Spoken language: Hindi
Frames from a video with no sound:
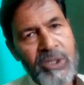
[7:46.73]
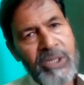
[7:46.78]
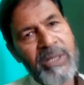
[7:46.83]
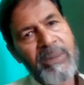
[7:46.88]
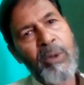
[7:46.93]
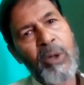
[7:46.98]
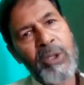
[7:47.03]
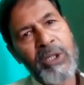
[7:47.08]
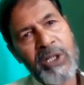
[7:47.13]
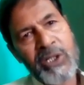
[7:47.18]
उसकी
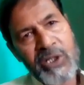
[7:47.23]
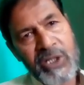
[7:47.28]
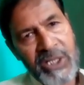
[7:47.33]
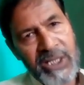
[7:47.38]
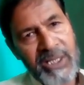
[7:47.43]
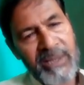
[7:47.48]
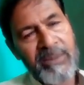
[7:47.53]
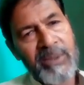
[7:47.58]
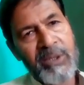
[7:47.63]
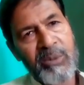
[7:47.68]
बहुत अच्छी
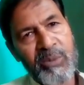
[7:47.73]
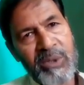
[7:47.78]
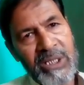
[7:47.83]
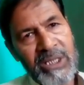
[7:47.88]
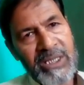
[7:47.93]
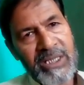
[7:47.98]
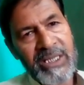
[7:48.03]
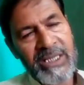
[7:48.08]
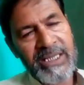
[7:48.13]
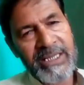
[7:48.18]
कीमत
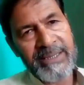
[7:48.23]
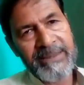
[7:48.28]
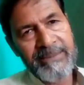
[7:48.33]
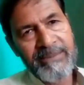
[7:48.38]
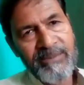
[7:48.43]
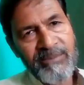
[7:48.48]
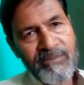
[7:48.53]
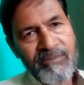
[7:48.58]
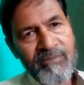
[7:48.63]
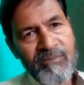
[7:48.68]
मिलती है
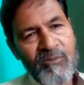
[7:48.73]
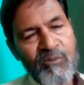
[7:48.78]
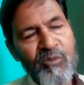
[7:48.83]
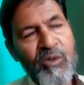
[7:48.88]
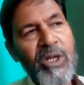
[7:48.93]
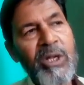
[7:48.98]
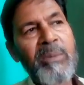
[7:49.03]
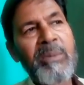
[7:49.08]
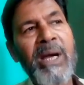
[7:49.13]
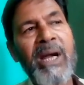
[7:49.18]

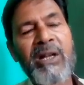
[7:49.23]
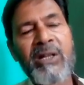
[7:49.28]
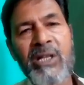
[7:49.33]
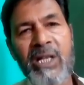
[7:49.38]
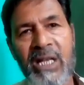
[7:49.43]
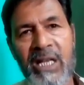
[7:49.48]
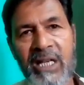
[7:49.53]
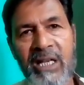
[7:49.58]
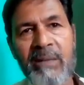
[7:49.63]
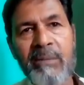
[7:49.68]
वो इमारती
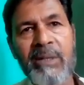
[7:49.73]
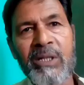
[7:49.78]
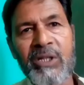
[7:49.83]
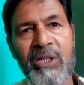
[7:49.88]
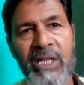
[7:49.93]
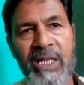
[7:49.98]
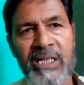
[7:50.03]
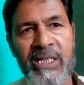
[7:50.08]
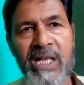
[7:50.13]
लकड़ी बन जाती